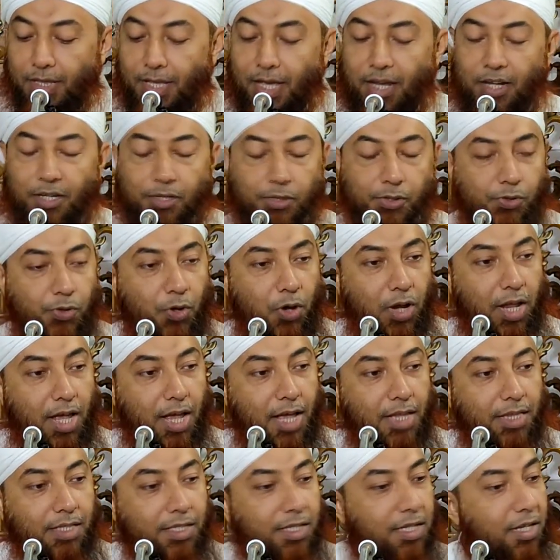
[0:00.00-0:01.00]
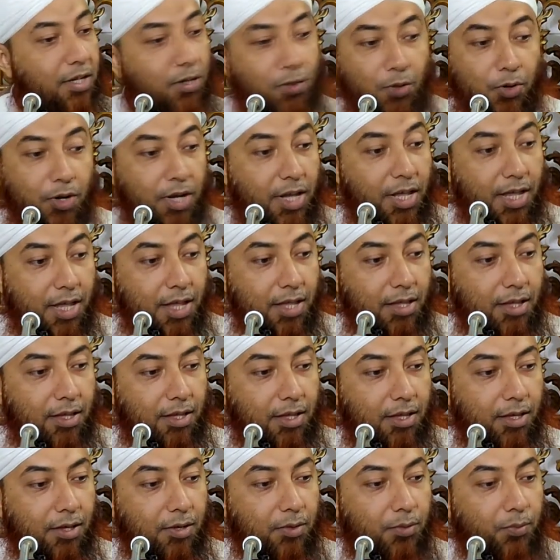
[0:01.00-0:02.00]
তাহলে সলাদ ঠিক হইলে
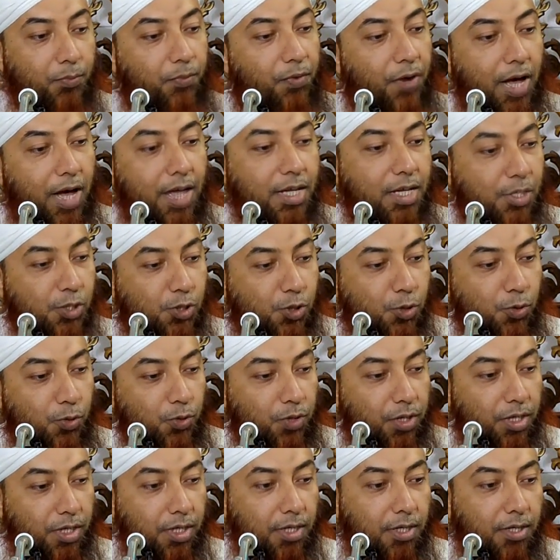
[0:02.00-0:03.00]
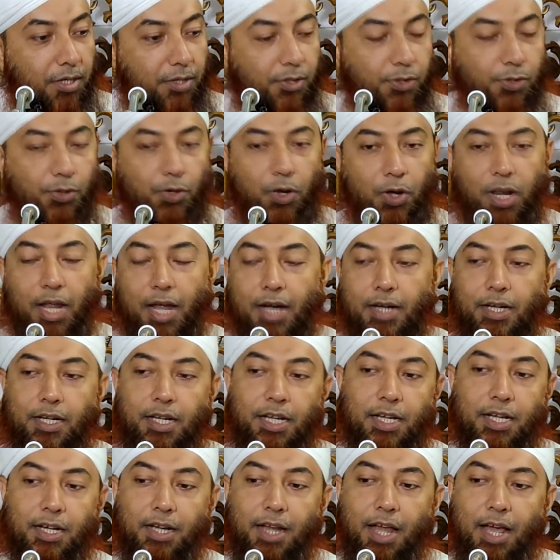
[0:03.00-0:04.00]
ফায়জুন সলাদ
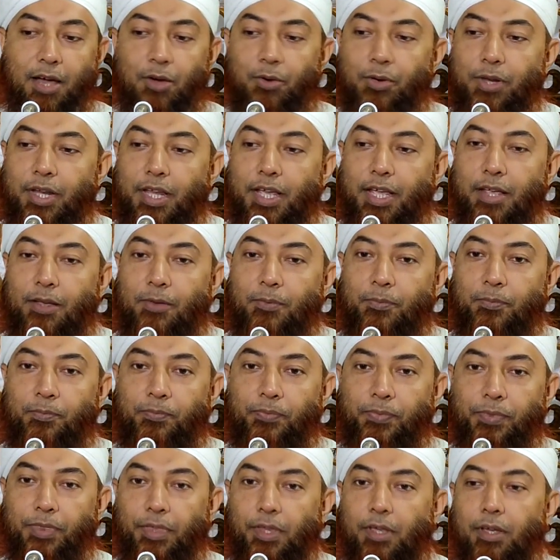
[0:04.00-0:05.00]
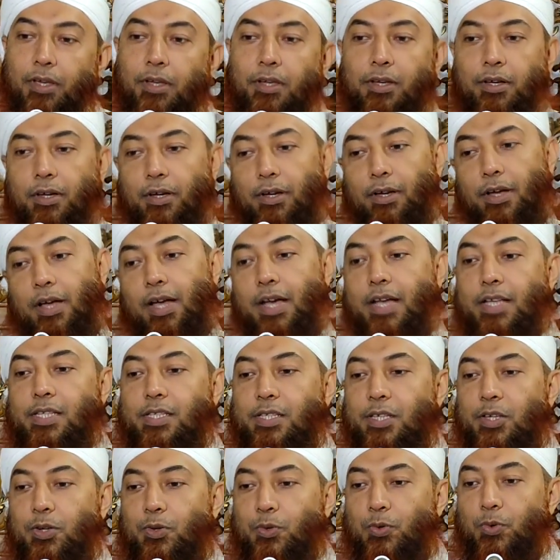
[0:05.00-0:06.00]
ঠিক না হইলে
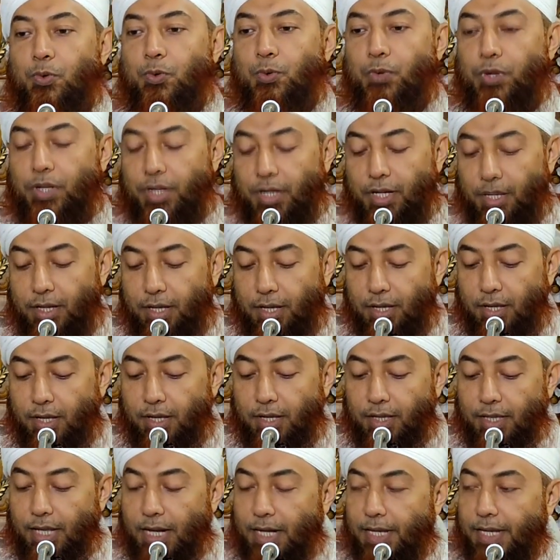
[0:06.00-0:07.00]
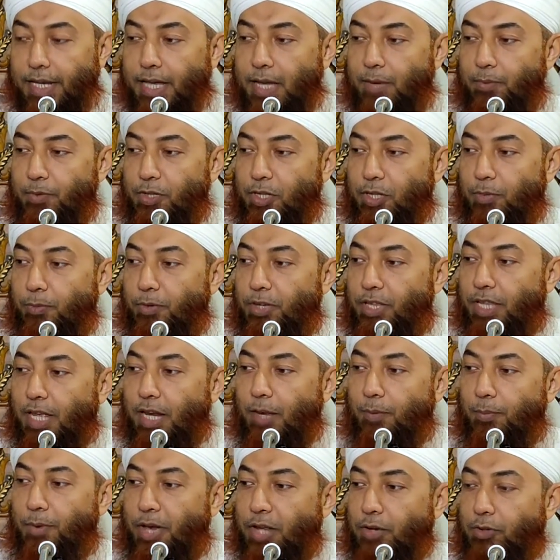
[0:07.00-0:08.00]
খাসরুন তাহলে কেয়ামতের
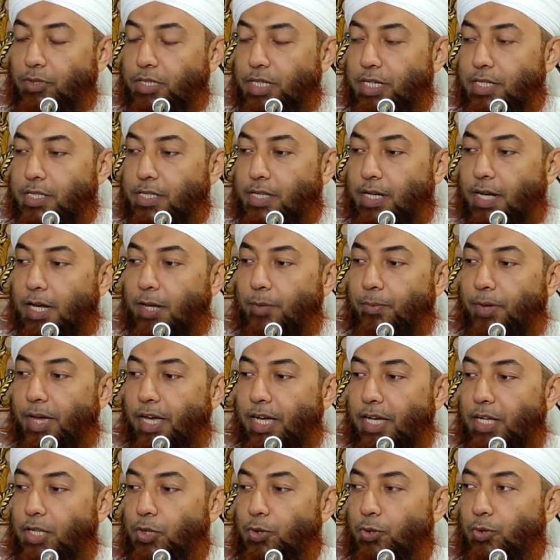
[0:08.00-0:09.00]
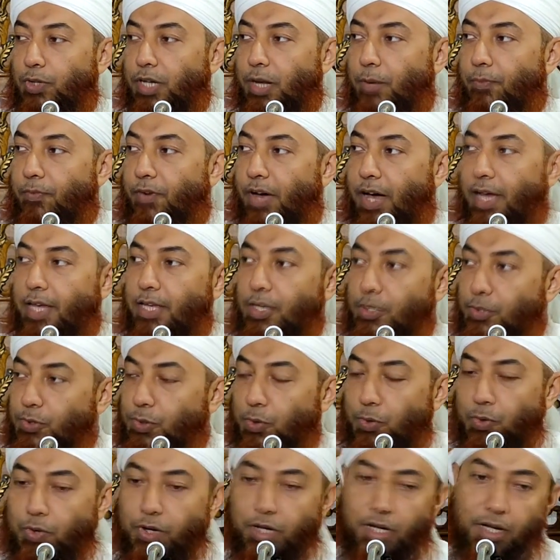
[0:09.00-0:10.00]
মধ্যে মানুষের এই দুইটা
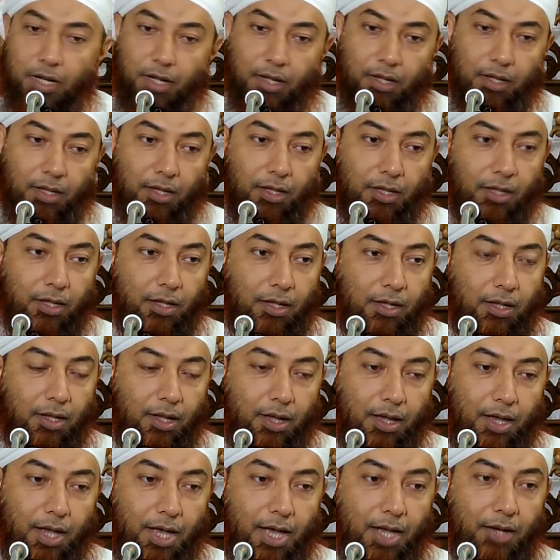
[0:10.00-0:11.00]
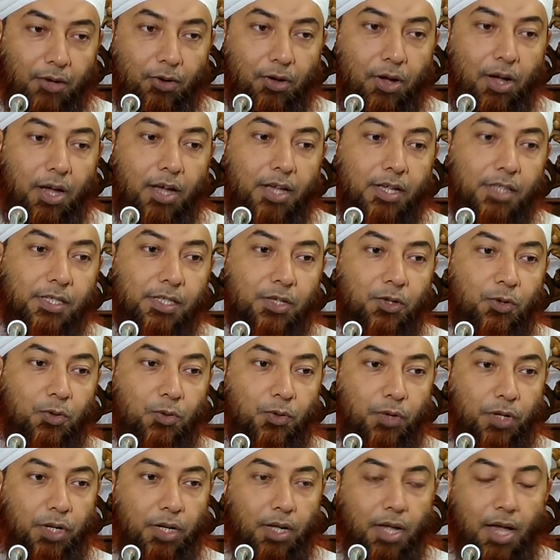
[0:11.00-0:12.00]
ফায়জুন আর
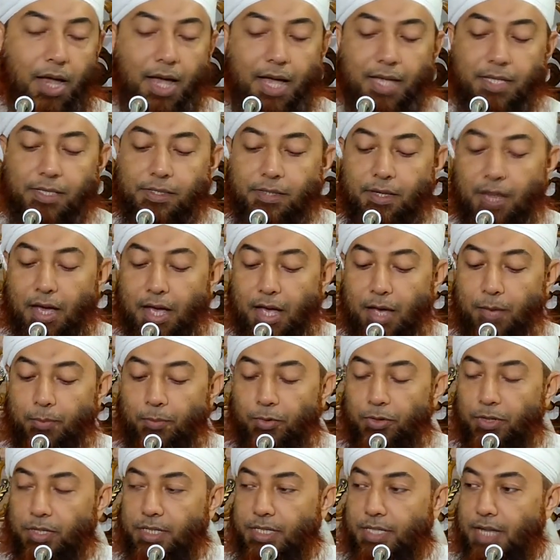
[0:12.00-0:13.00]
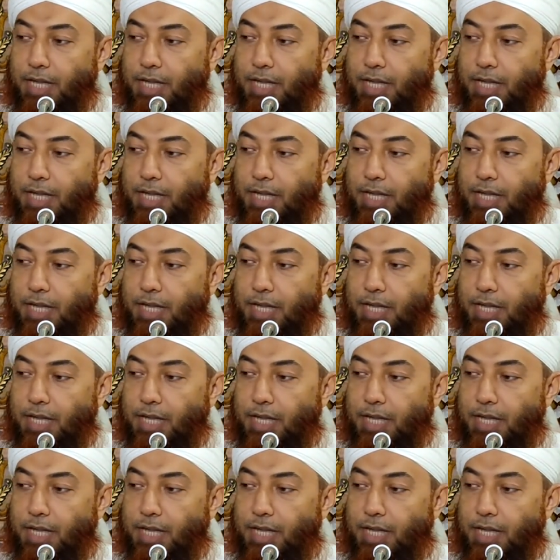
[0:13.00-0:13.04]
খাসেরুন আসহাবুল